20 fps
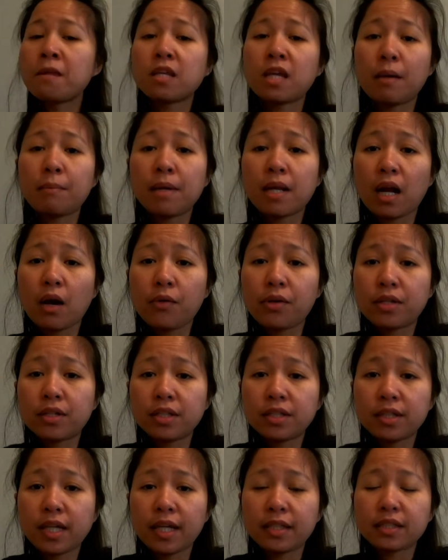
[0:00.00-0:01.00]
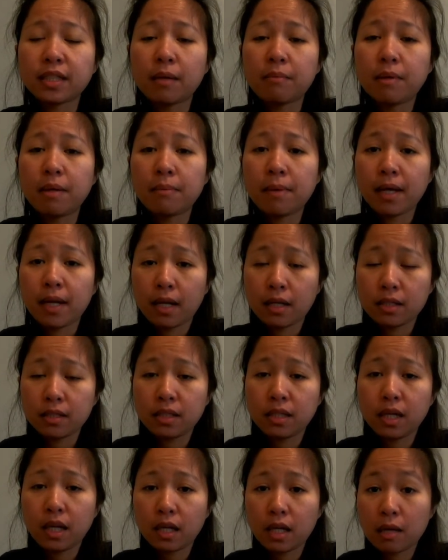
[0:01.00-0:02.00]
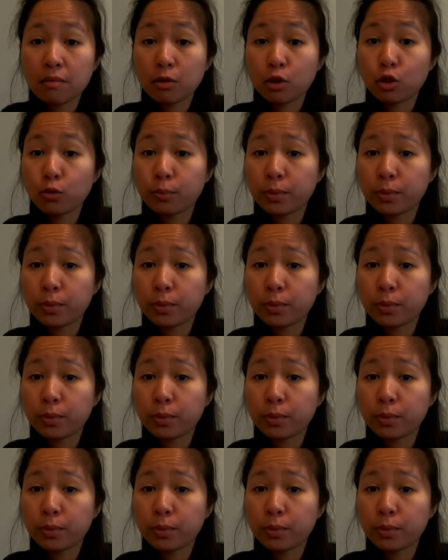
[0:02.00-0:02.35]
cabai rawit eh cabai merah di sini kan nggak begitu